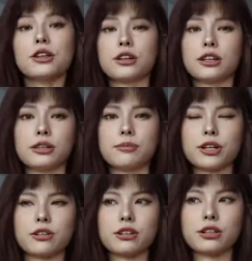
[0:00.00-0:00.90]
有可能比
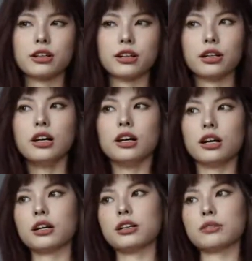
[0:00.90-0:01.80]
较适合
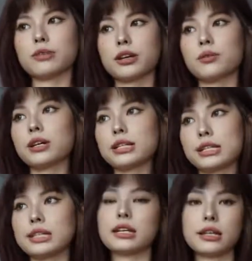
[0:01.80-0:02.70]
呃什么音乐
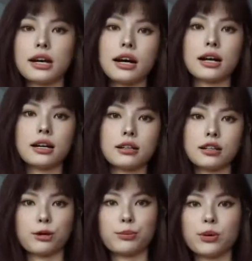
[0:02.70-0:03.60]
节呀、
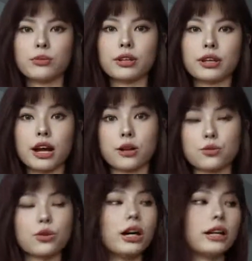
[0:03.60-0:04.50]
什么蹦迪啊
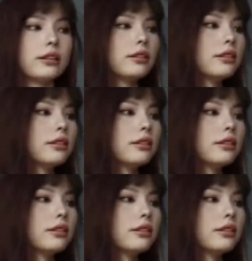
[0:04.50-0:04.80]
穿。